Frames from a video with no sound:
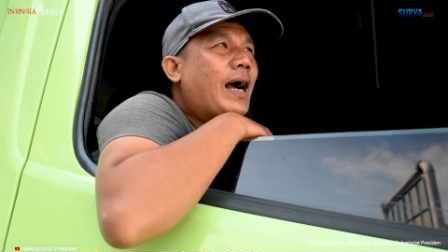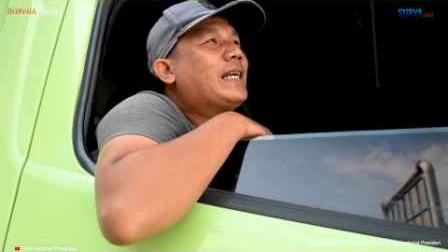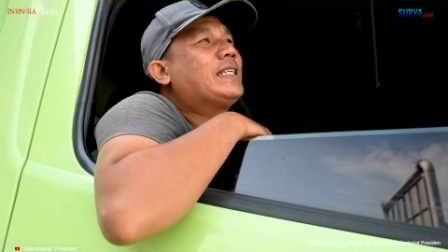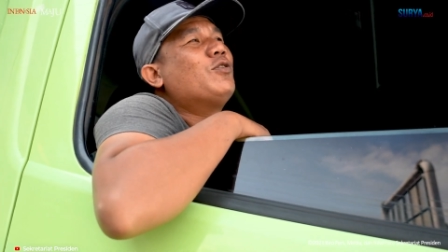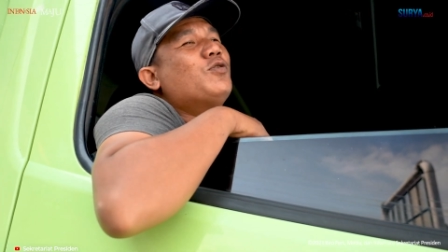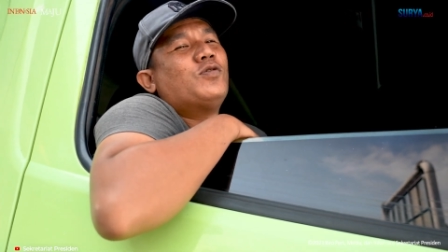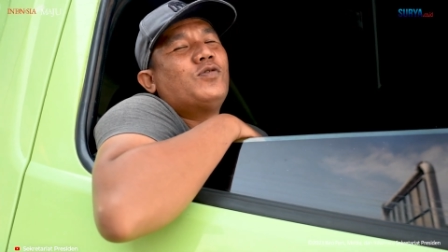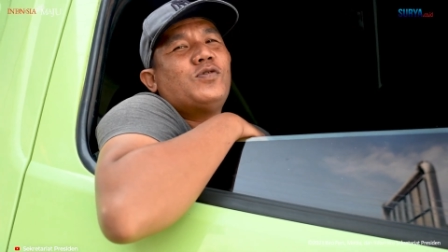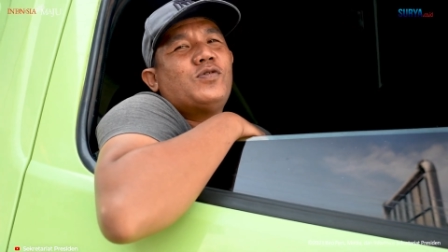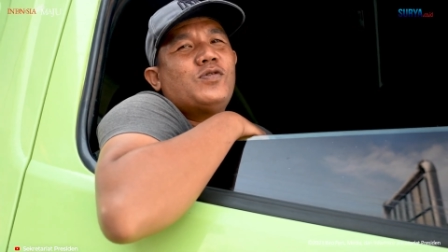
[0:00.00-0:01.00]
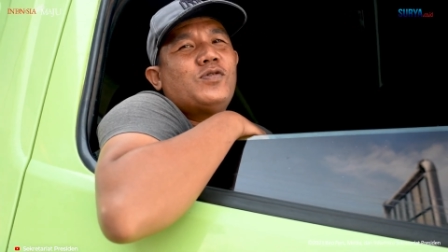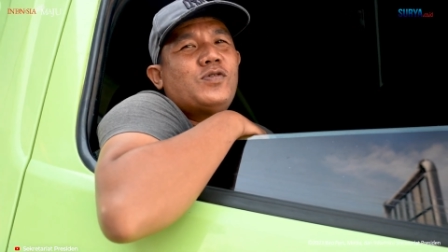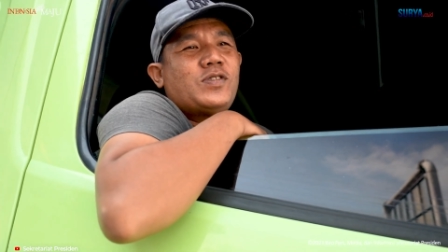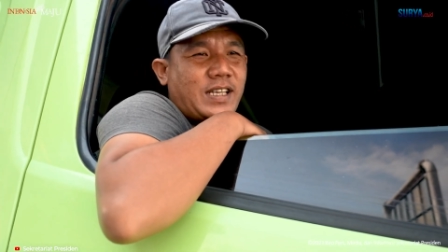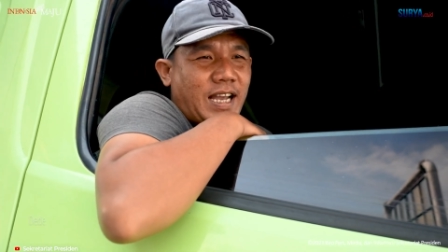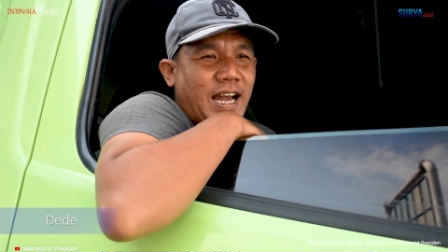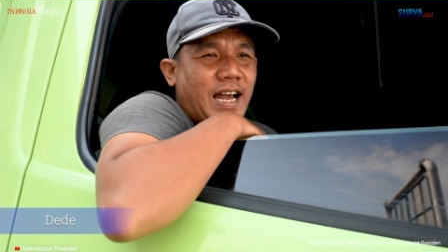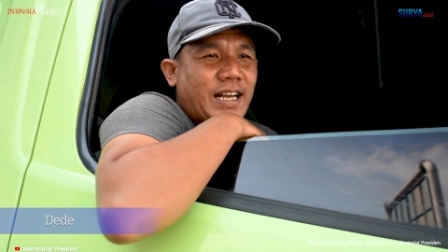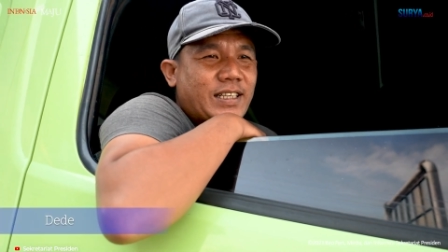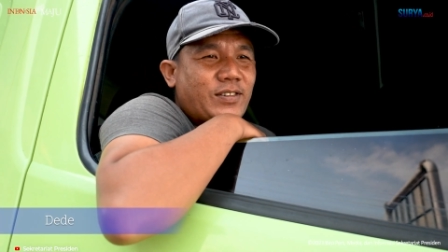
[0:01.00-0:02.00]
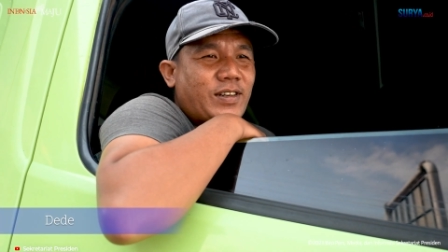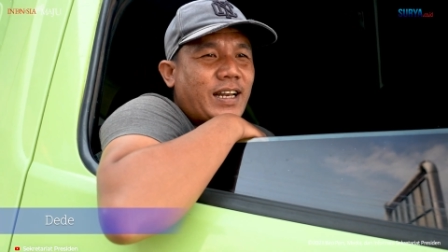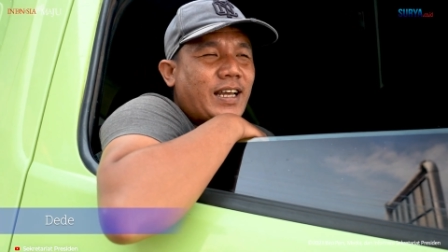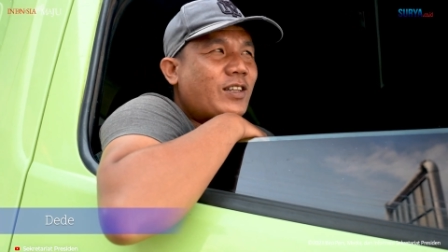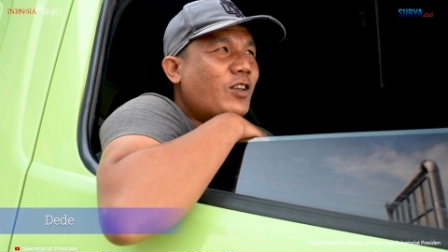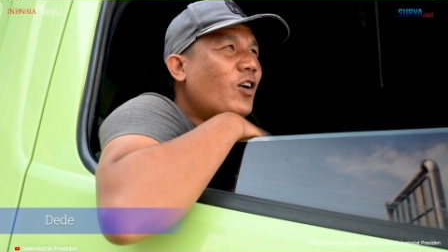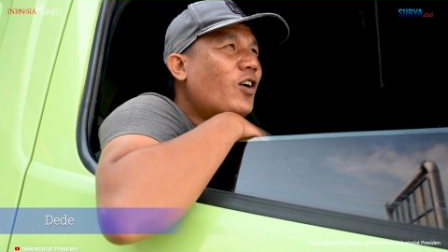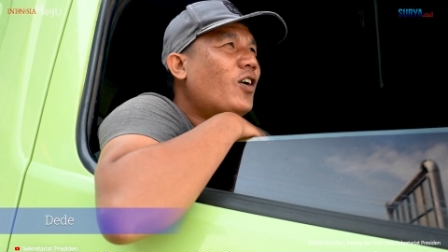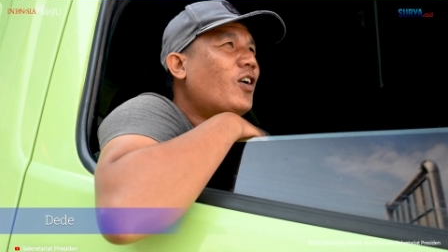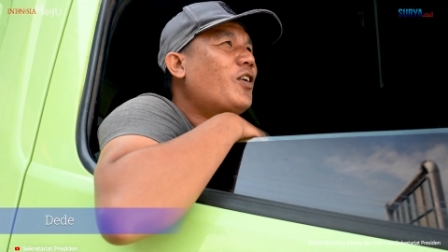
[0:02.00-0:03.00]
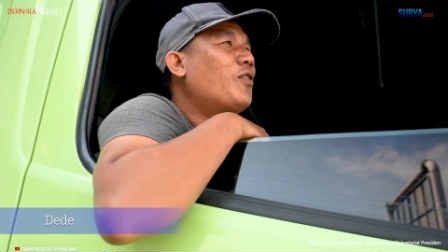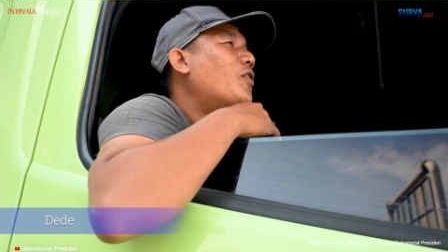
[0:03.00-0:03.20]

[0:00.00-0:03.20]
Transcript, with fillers: Agak jauh. Ya, sudah ada tol,